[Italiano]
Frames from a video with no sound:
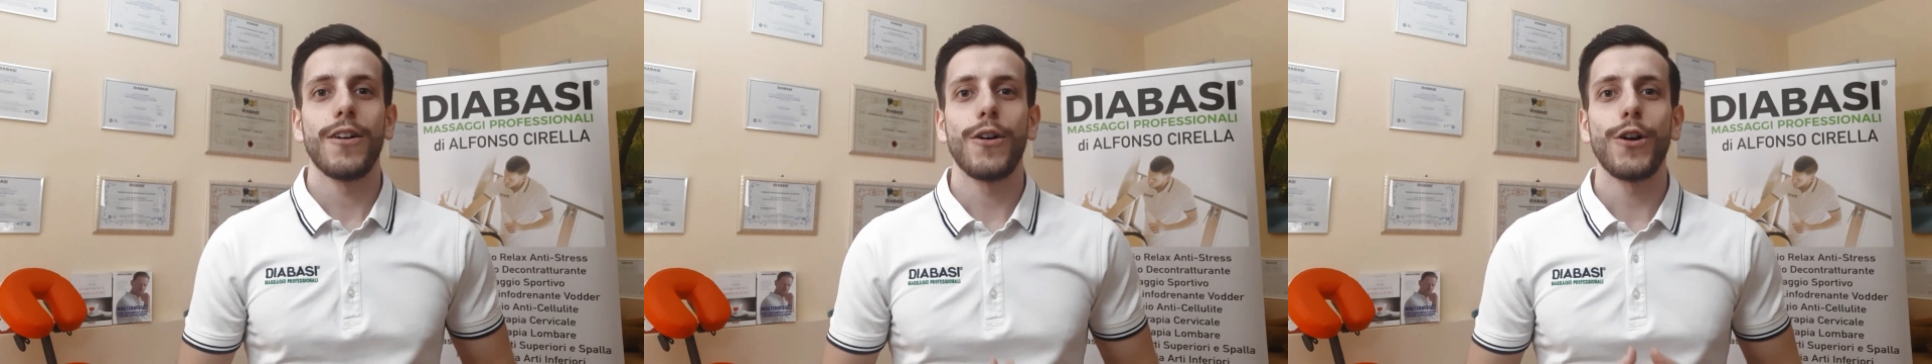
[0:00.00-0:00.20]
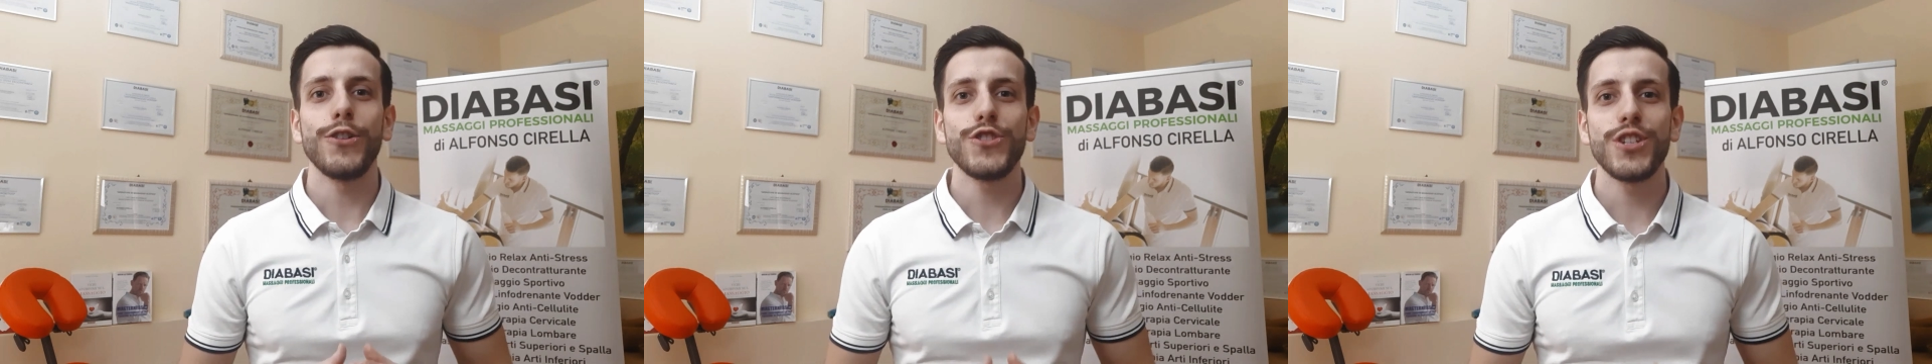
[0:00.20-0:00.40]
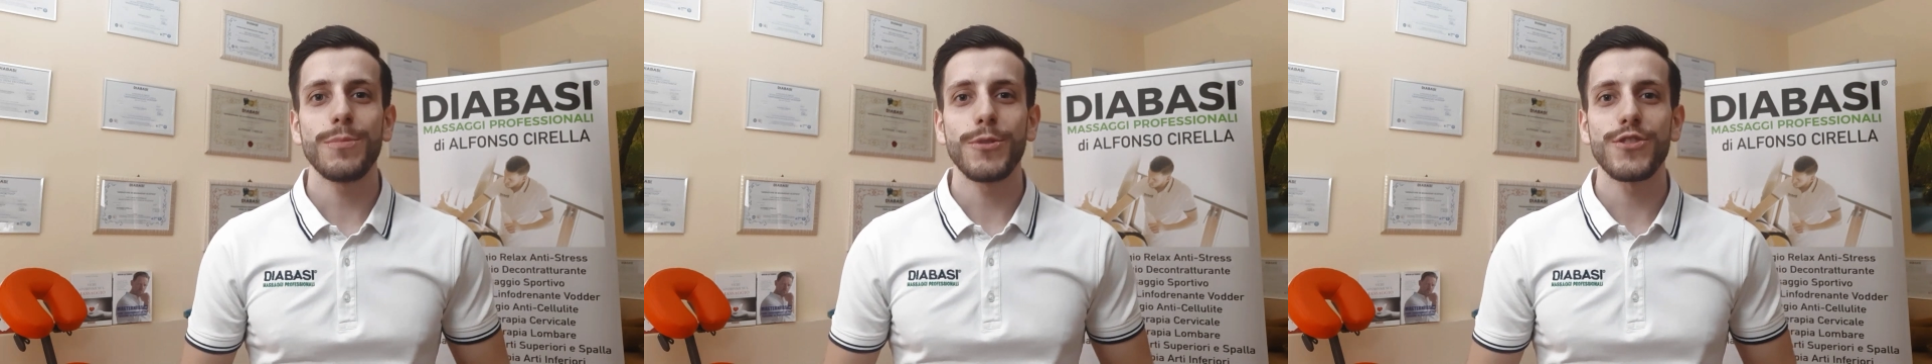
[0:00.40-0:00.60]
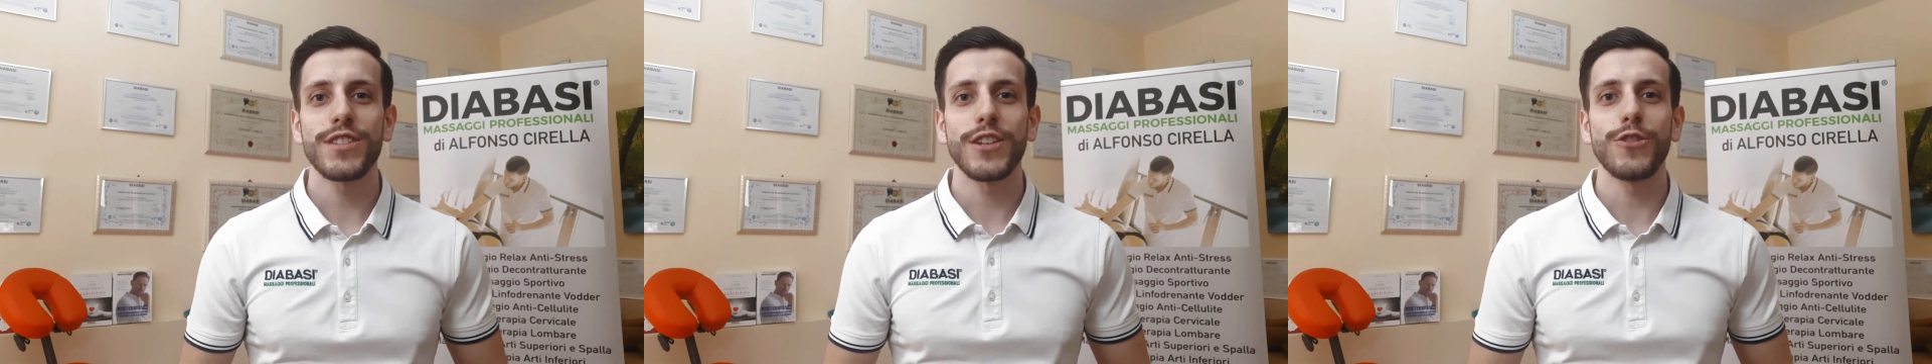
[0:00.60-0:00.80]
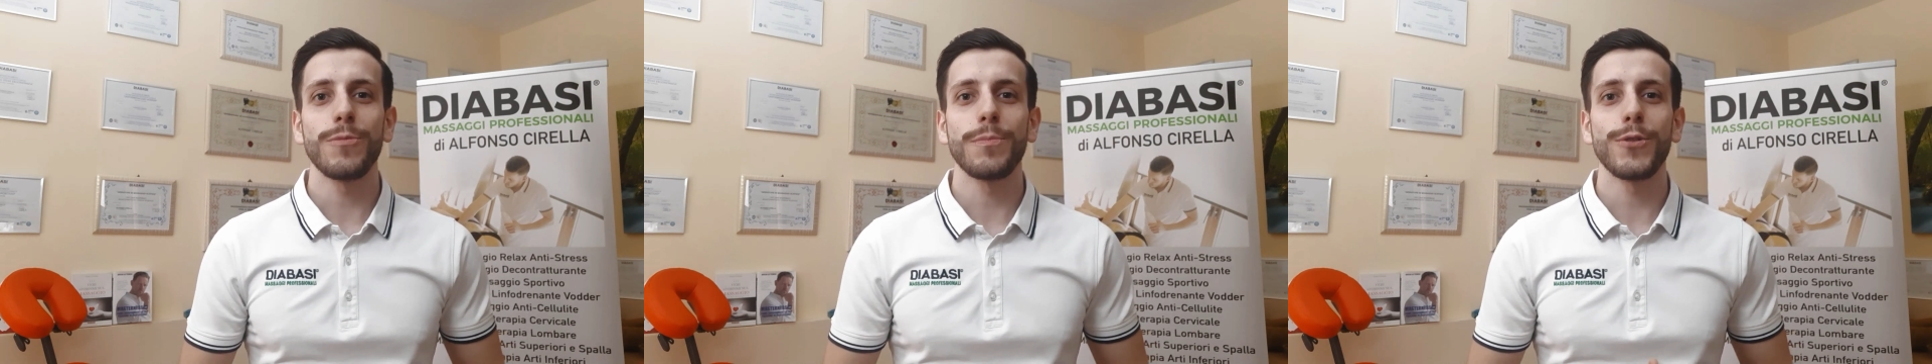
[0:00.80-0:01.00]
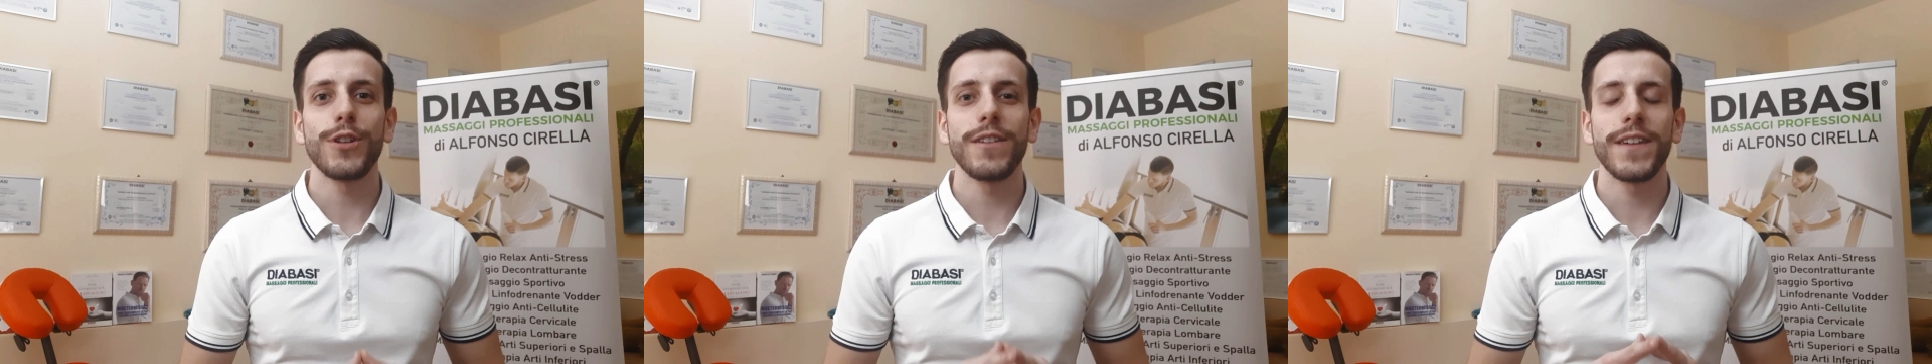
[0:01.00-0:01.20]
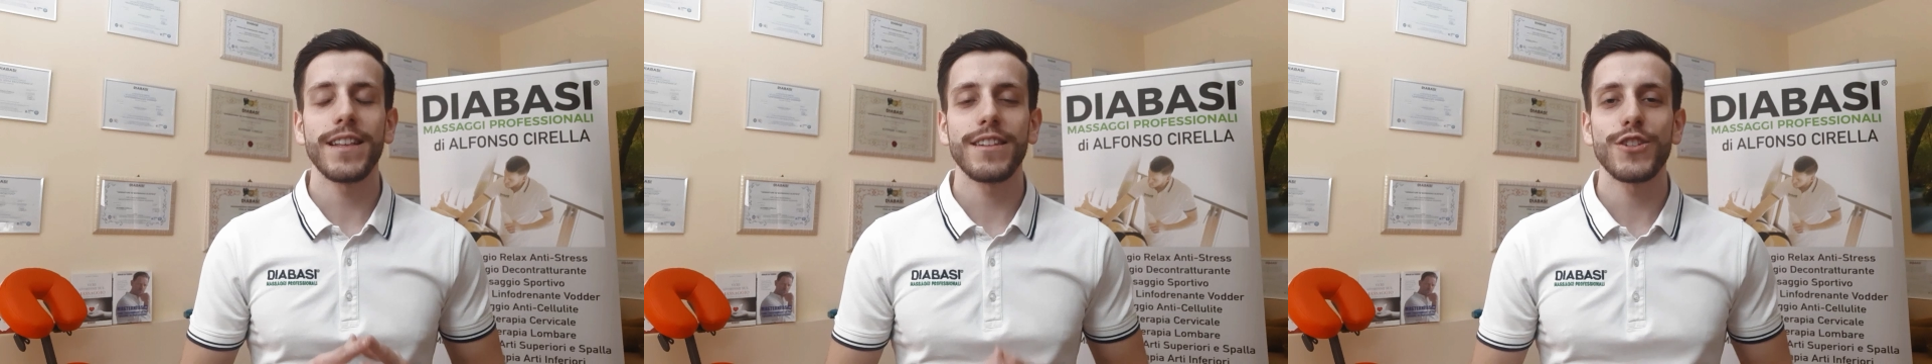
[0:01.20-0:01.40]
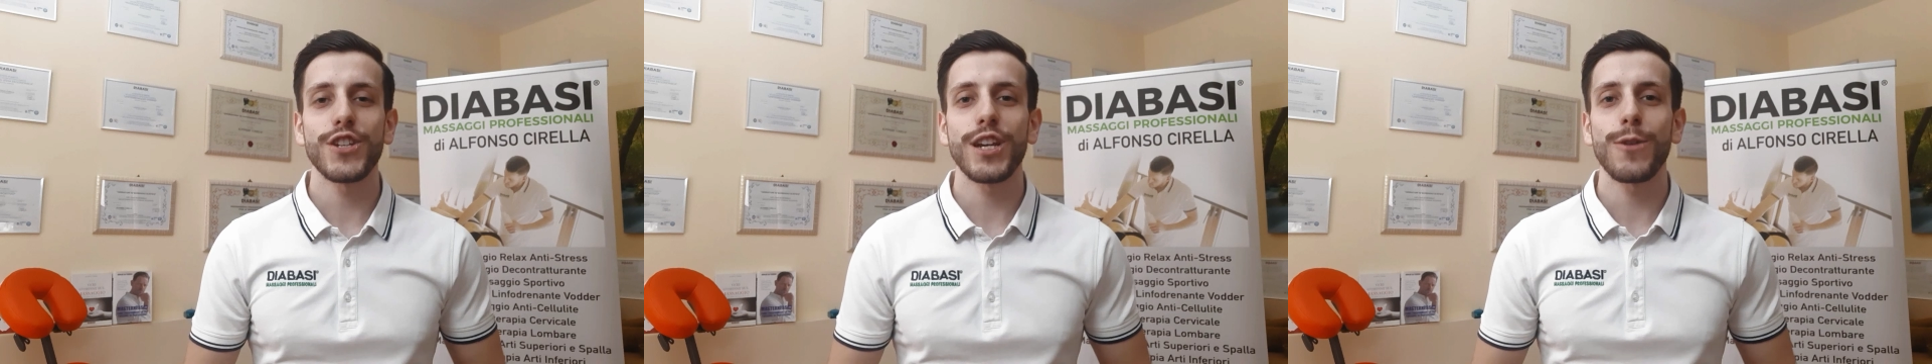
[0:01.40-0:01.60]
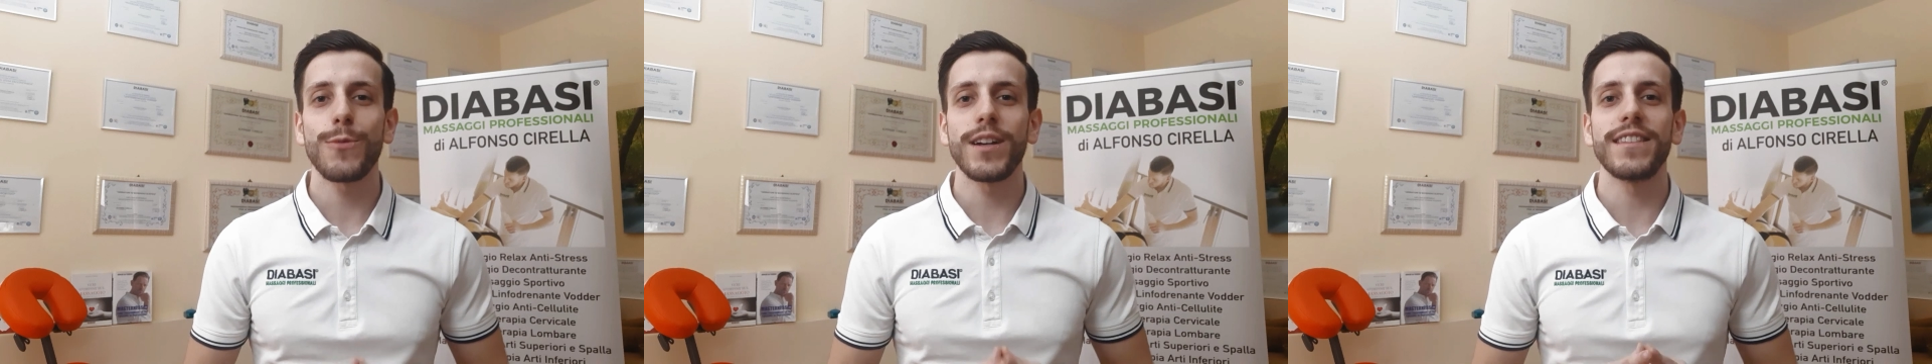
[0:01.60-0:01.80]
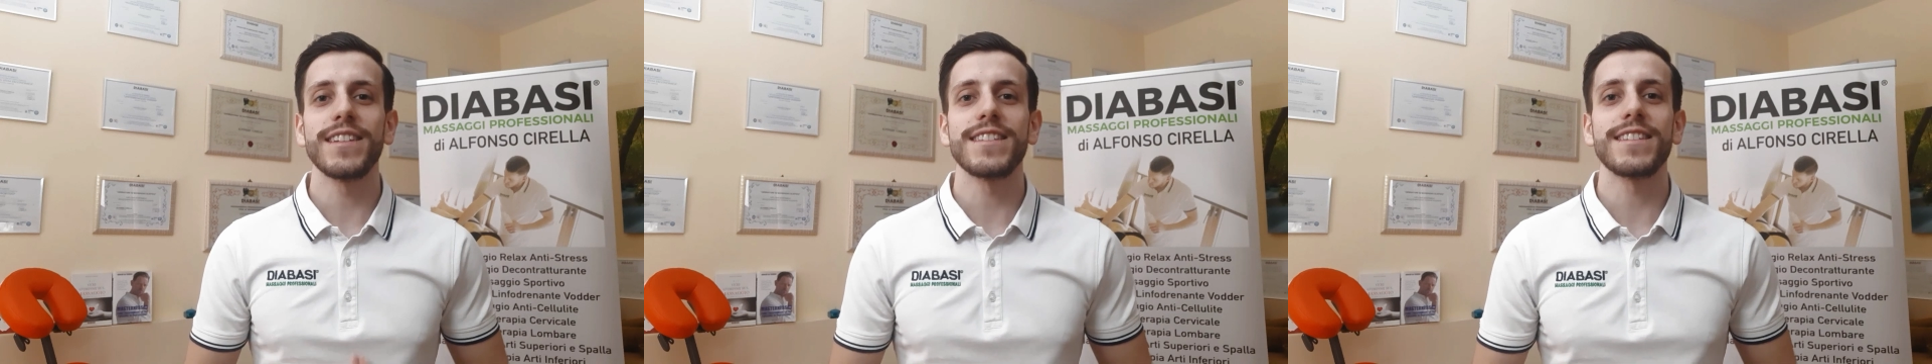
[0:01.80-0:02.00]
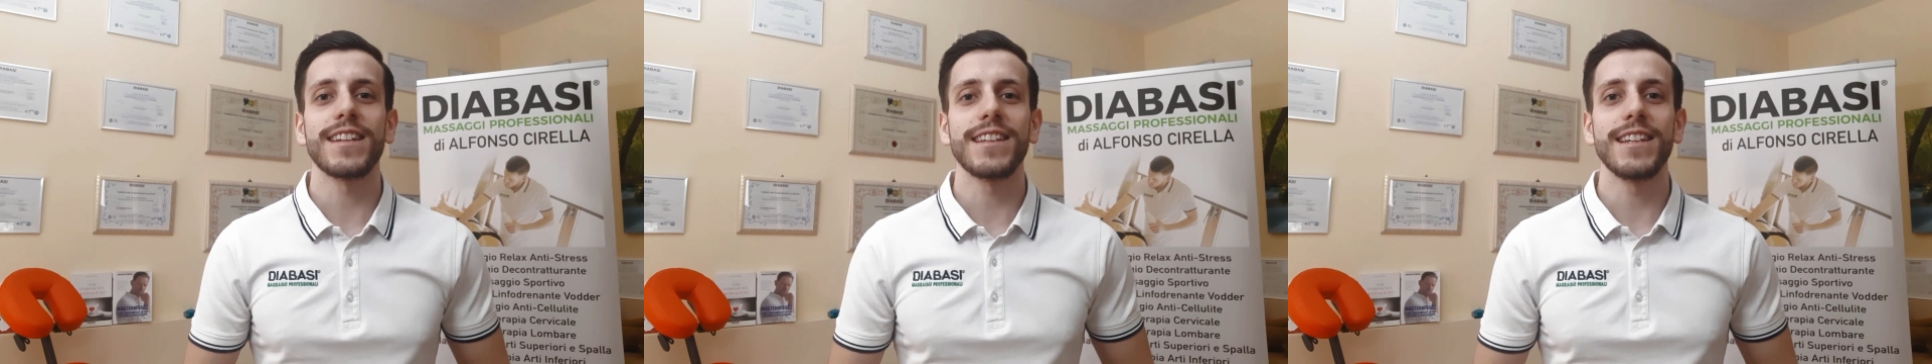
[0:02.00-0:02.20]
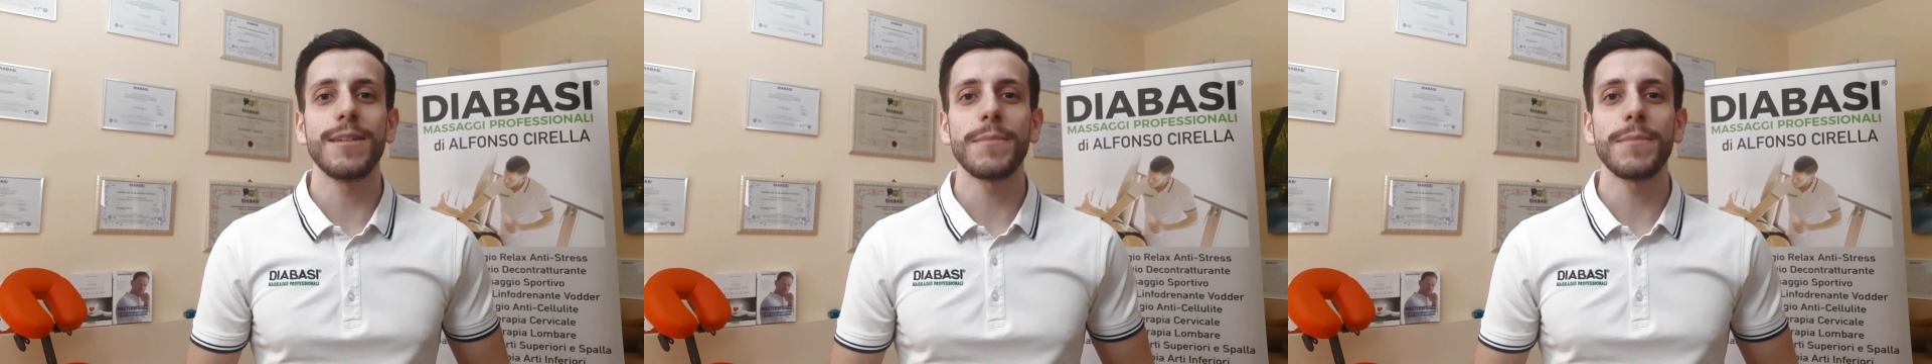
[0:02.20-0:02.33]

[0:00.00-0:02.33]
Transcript: Oggi possiedo più di 25 attestati